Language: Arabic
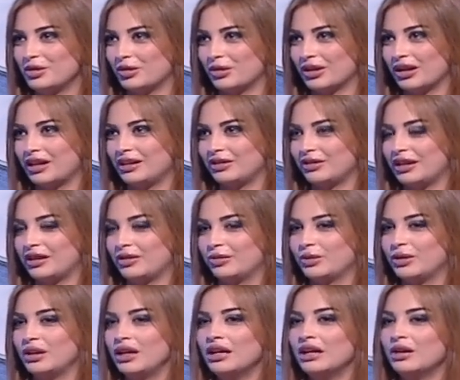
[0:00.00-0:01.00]
منهم خلينا
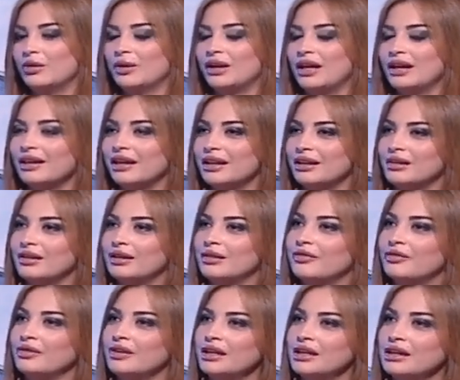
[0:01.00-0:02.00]
نقول ولكن
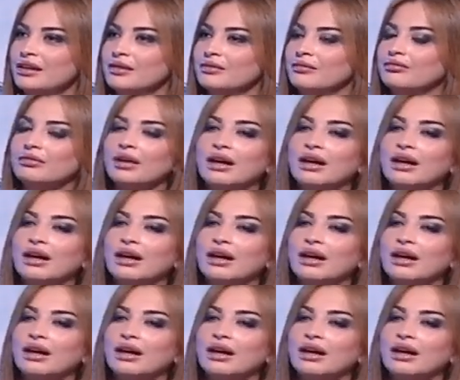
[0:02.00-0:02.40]
في